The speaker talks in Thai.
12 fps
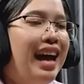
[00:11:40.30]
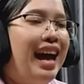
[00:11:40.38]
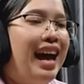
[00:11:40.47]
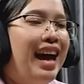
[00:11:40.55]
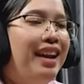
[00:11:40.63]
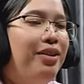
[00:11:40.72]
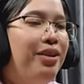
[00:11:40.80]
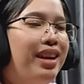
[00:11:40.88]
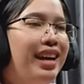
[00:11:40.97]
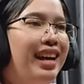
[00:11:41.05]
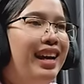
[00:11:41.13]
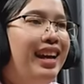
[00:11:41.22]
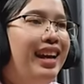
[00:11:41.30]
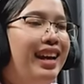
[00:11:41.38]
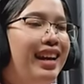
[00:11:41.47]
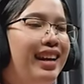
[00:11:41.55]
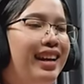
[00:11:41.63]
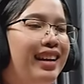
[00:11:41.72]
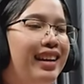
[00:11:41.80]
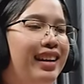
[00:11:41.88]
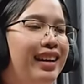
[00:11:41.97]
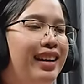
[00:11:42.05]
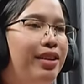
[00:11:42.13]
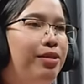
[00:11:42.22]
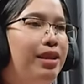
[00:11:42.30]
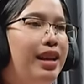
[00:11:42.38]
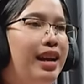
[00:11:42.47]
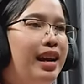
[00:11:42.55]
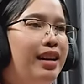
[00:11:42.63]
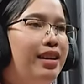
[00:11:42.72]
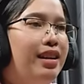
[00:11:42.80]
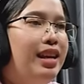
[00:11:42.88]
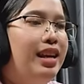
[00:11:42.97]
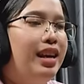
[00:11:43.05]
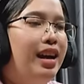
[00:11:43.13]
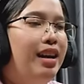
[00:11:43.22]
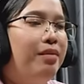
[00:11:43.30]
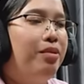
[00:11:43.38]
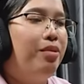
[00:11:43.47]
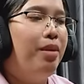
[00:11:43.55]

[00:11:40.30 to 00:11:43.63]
สะอาดโอเคโอ้ถ้าอย่างนั้นก็ดีค่ะเพ